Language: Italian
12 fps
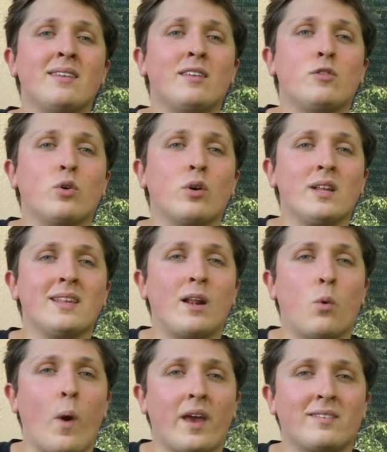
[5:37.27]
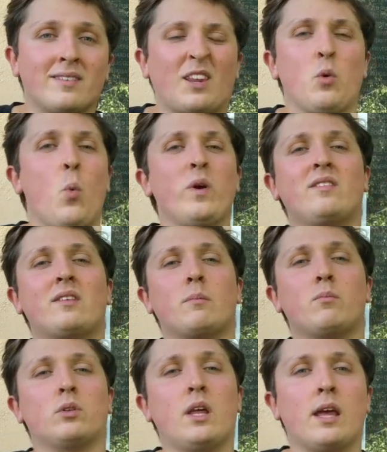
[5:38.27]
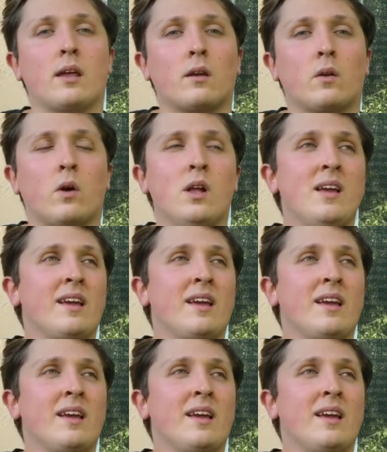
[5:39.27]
si torna nel western, un western moderno.